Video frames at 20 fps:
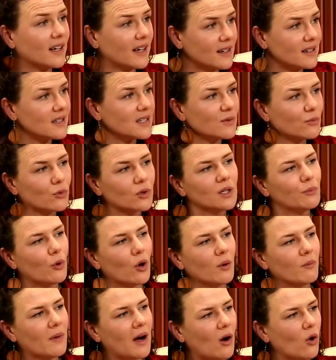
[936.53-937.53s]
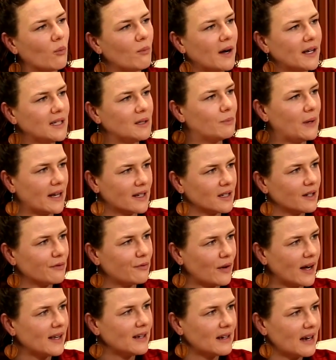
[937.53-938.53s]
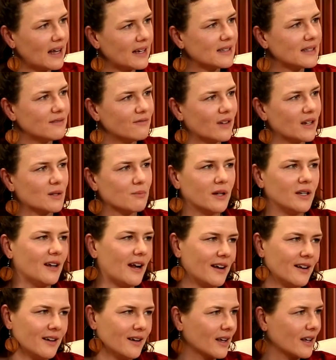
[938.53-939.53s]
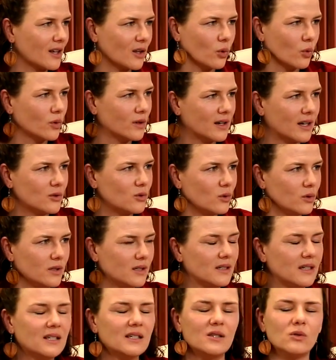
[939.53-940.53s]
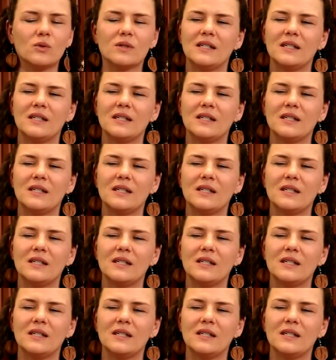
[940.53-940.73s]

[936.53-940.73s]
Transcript: dann ist, wo die Bäume auch mal die Blätter fallen mhm. lassen, mhm. was man in anderen Regionen natürlich nicht so